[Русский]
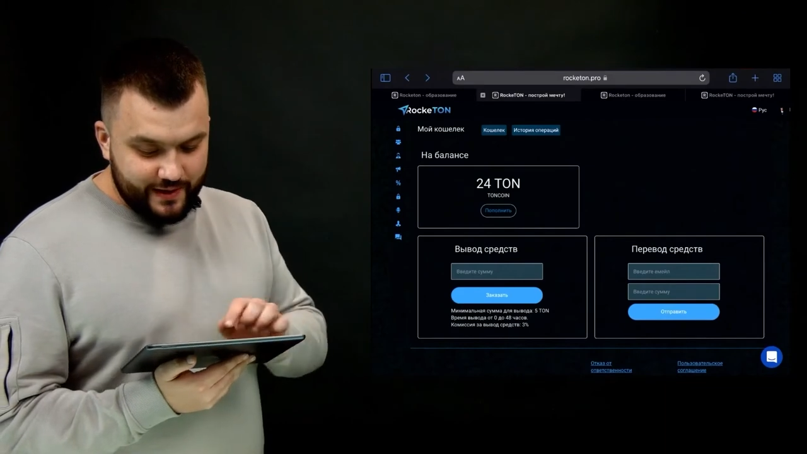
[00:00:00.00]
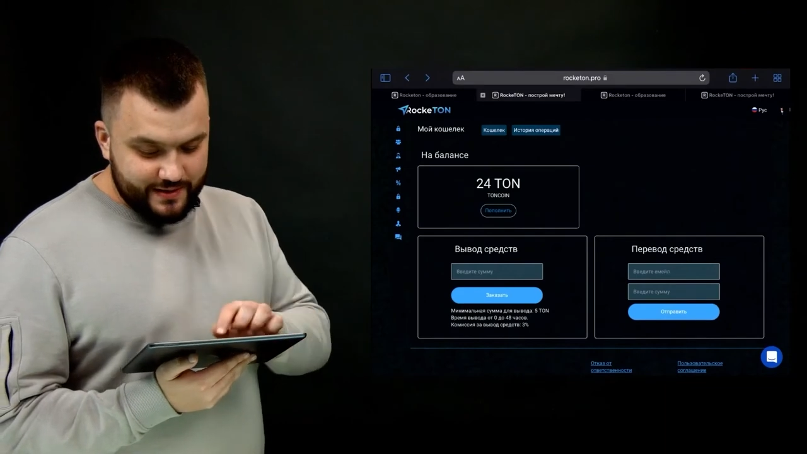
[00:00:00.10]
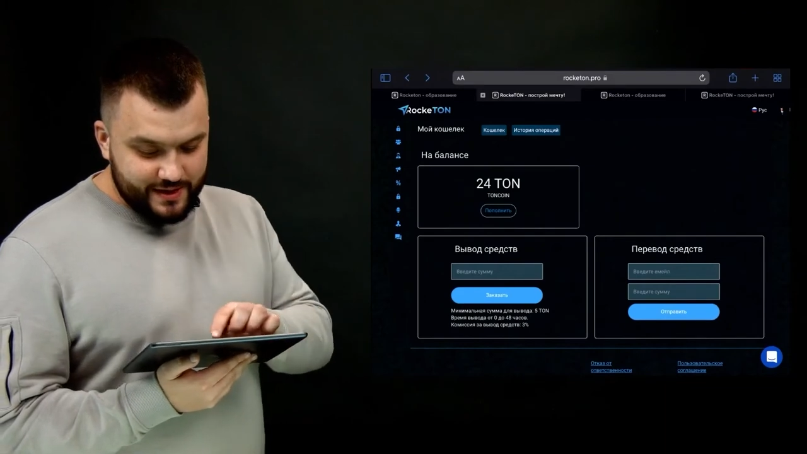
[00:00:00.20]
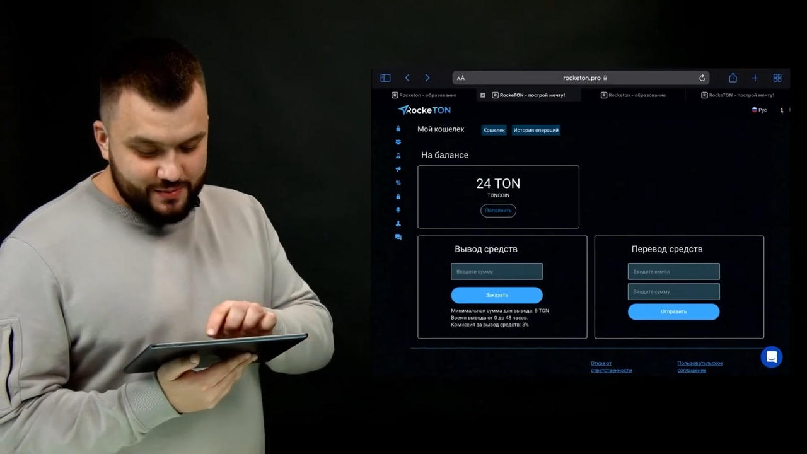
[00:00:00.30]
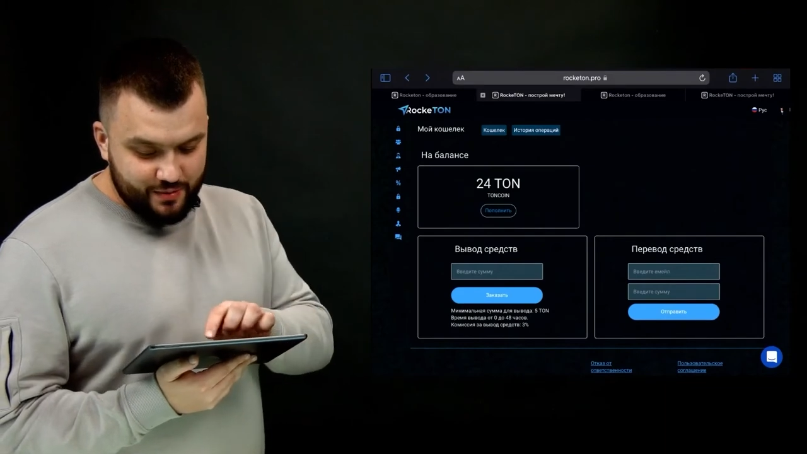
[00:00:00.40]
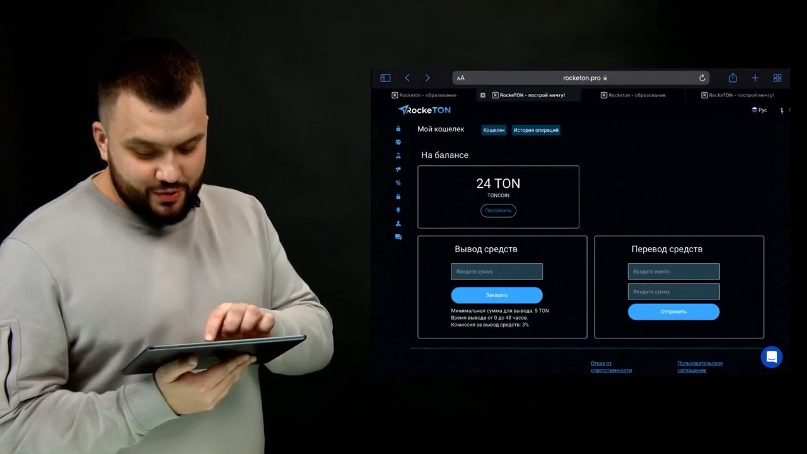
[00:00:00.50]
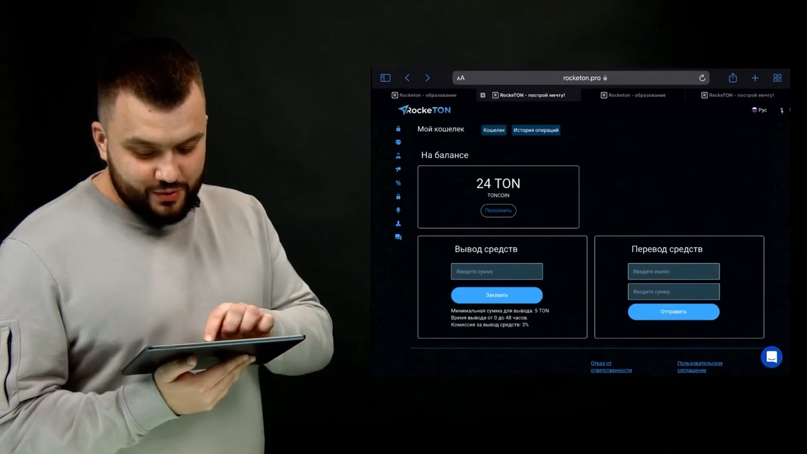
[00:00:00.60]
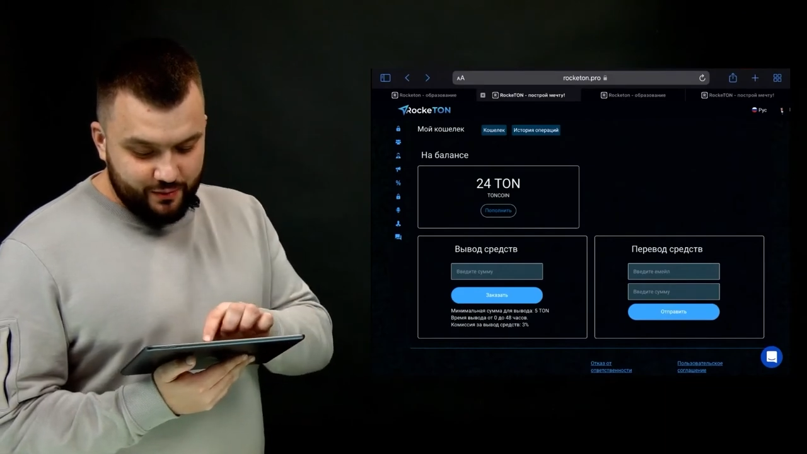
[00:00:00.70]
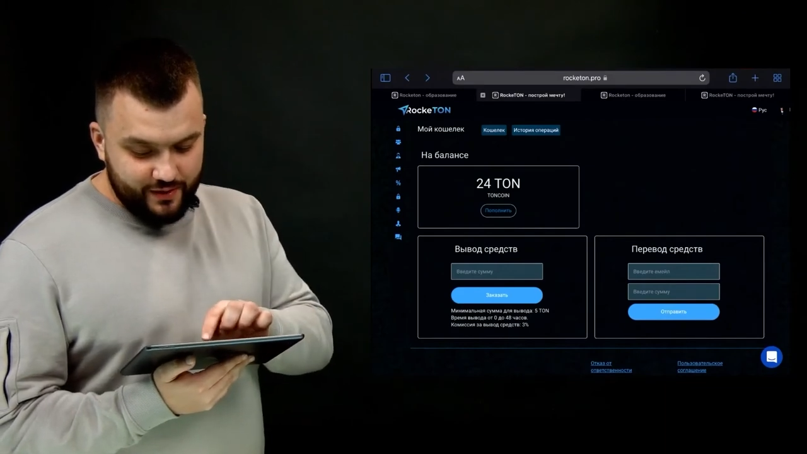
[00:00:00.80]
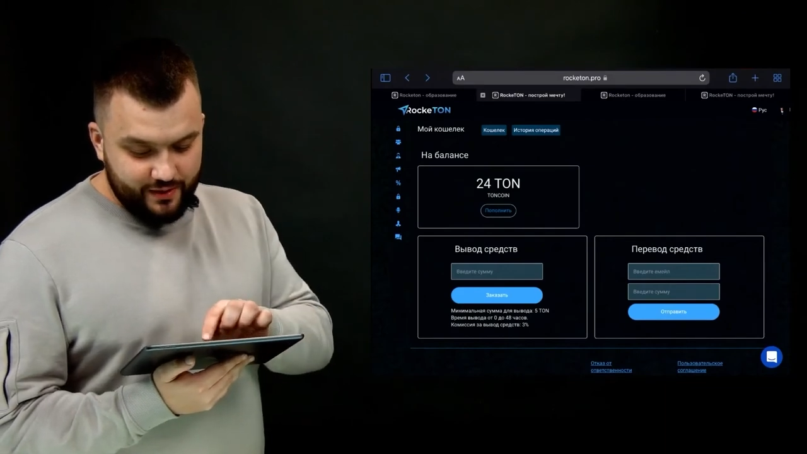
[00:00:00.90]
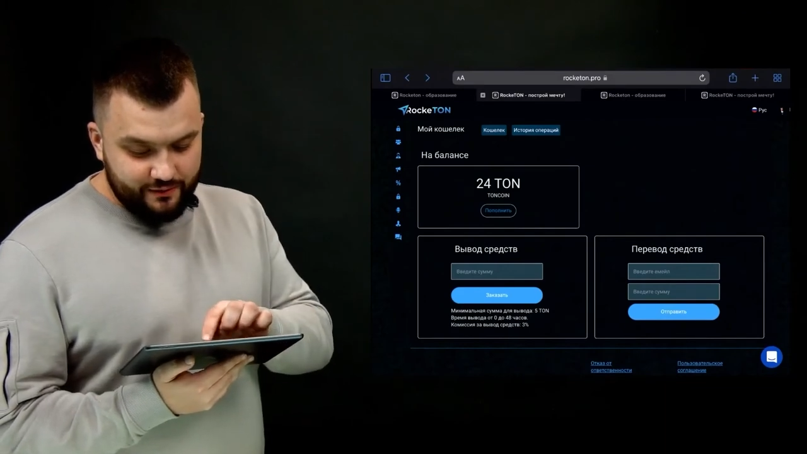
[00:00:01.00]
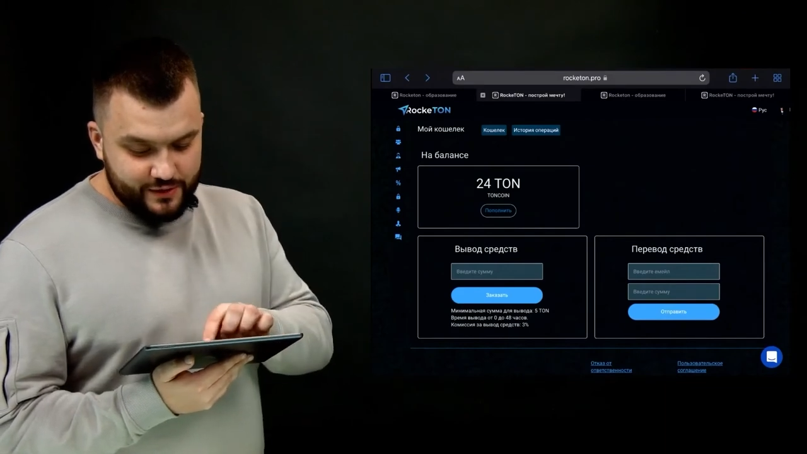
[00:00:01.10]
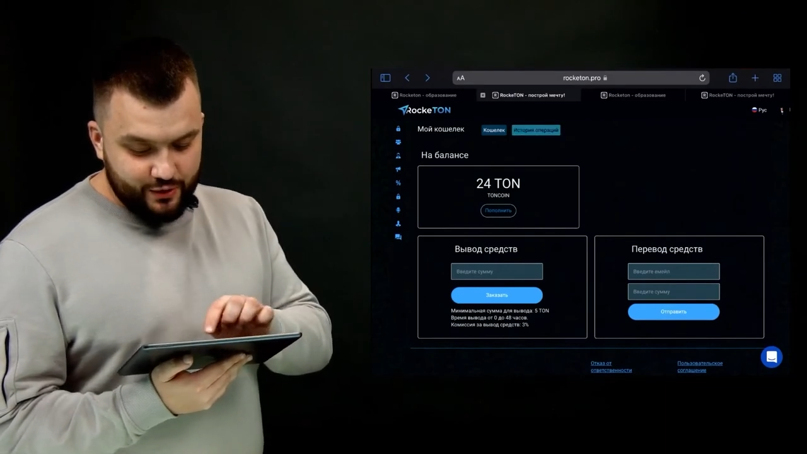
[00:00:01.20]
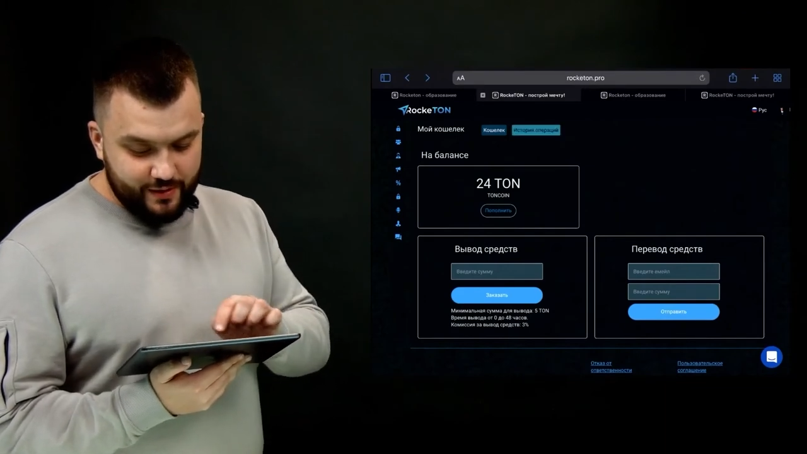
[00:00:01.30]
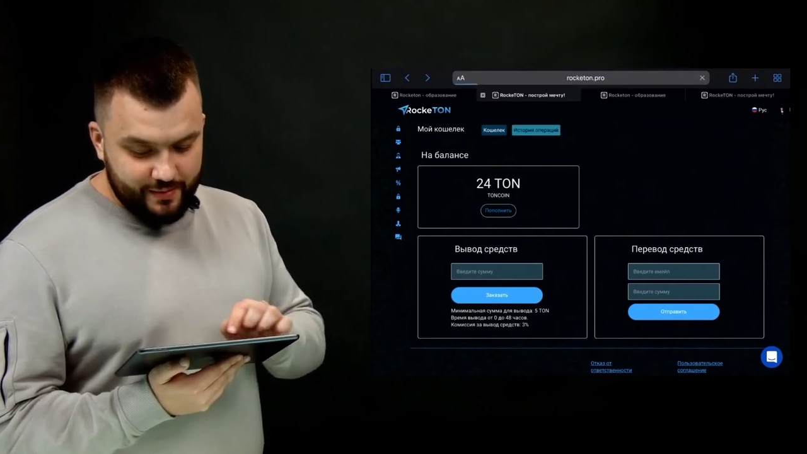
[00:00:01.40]
Здесь мы можем увидеть в
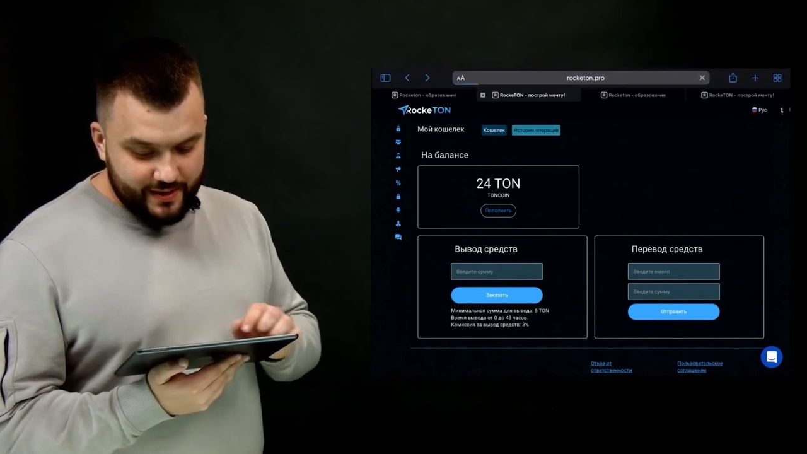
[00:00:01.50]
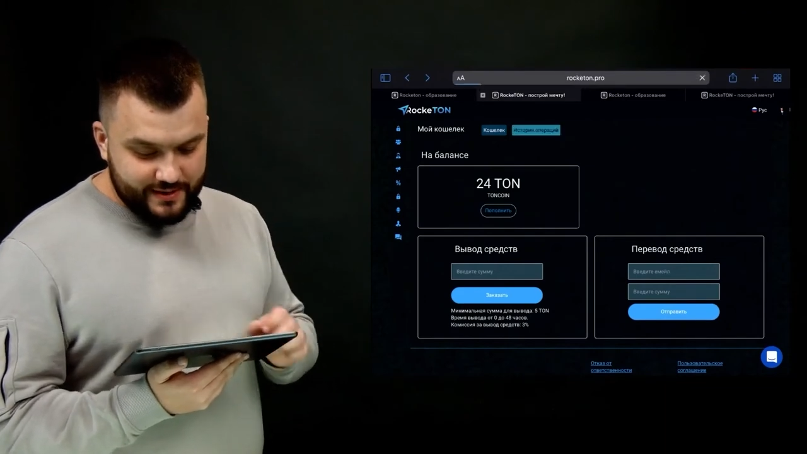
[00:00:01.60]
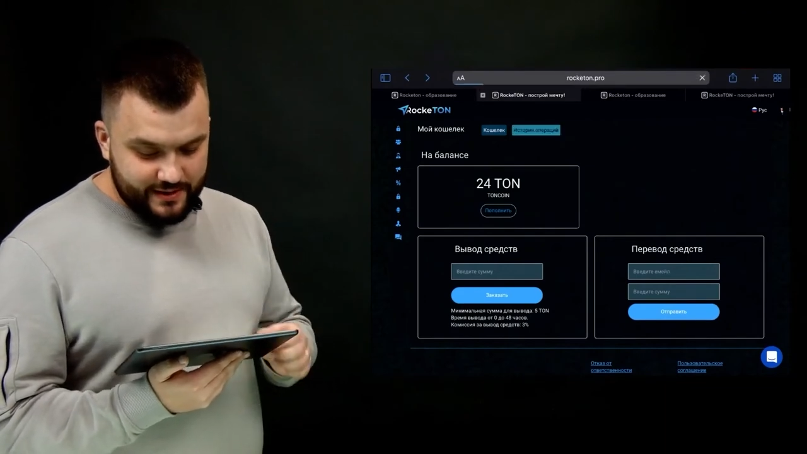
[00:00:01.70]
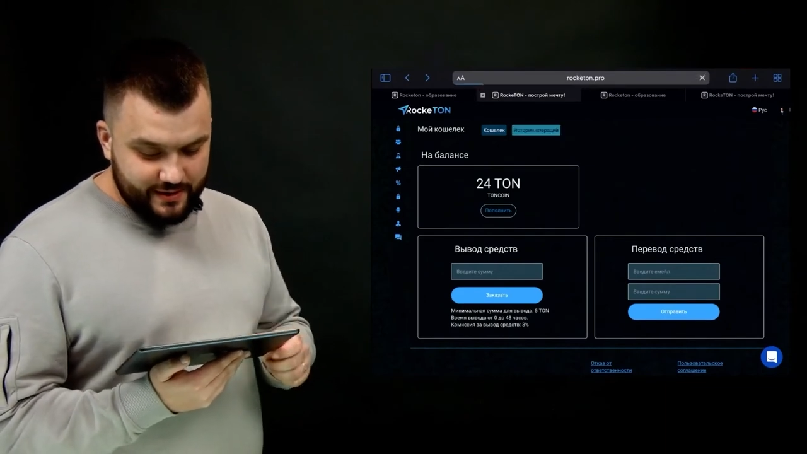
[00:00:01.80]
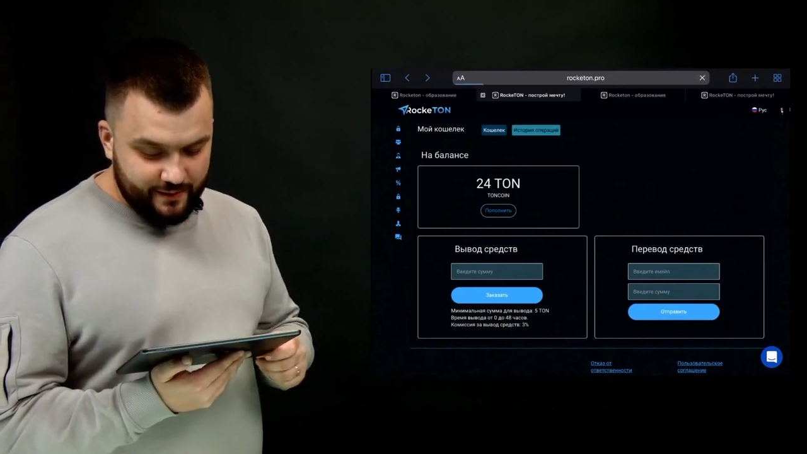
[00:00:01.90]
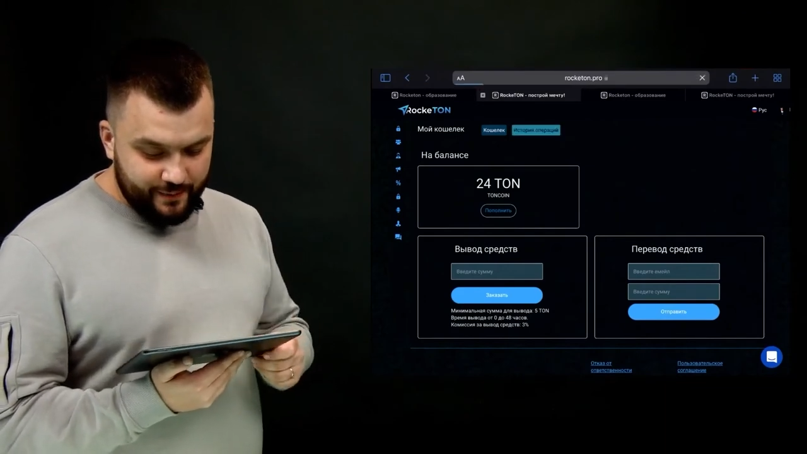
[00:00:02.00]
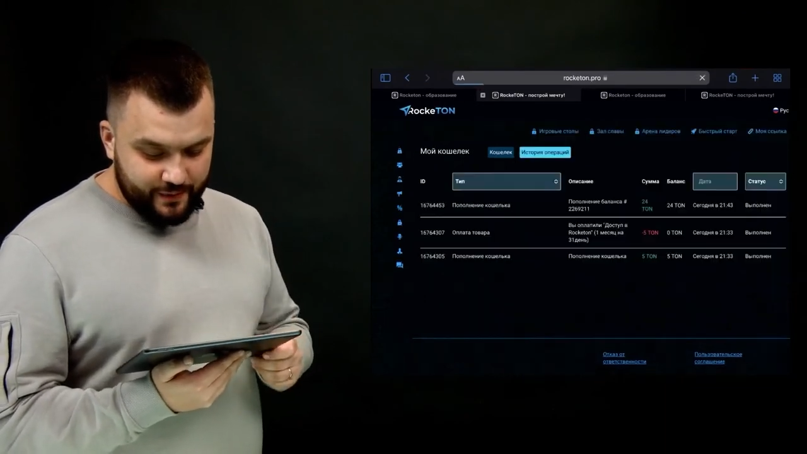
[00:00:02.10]
истории операции,